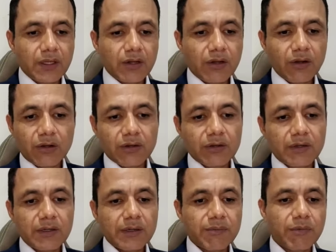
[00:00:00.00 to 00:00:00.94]
o
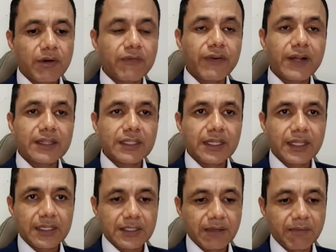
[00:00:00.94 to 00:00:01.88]
por falta de
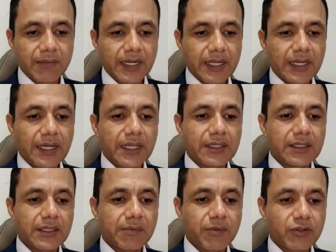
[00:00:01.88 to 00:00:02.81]
asamblea
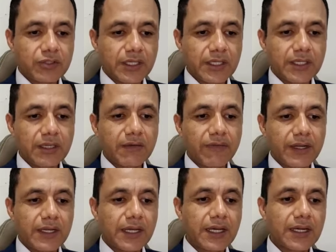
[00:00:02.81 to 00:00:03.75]
de procede,
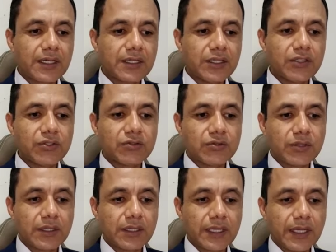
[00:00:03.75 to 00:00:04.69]
FANAR,
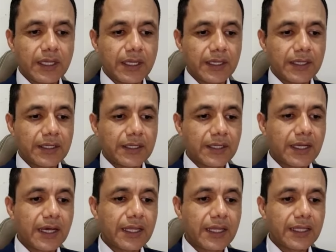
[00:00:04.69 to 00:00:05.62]
eh,
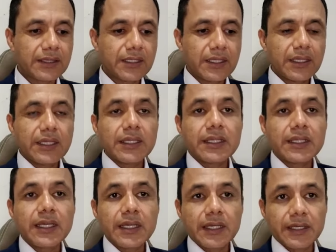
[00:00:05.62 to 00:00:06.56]
ADAT,
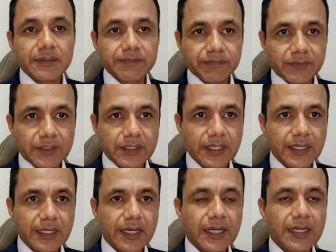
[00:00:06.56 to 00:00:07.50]
que se
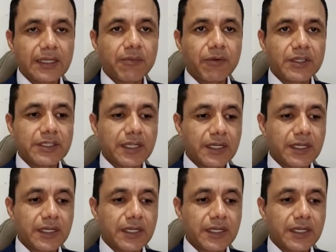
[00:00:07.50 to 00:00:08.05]
encargue pues de